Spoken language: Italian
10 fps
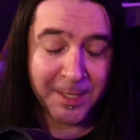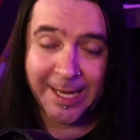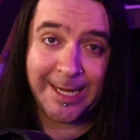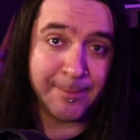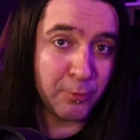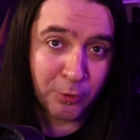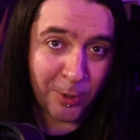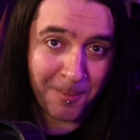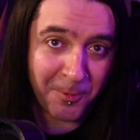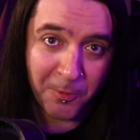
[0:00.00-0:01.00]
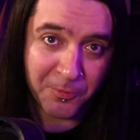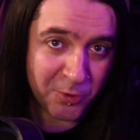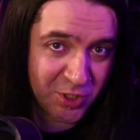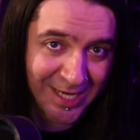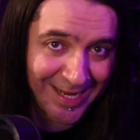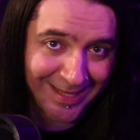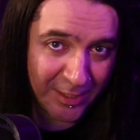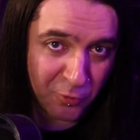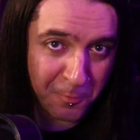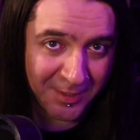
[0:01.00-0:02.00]
perché lì purtroppo non c'è
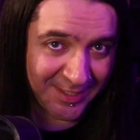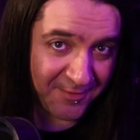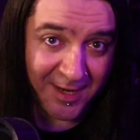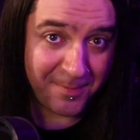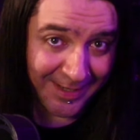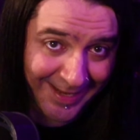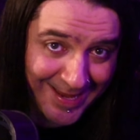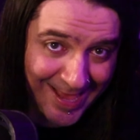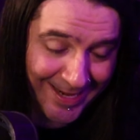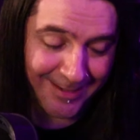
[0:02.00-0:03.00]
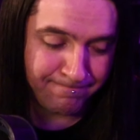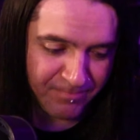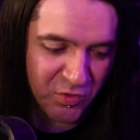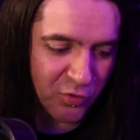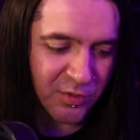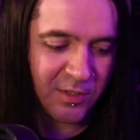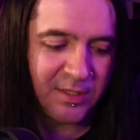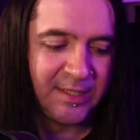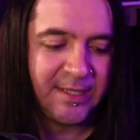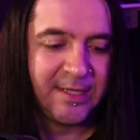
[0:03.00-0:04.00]
niente che tu possa fare per tagliare, giusto?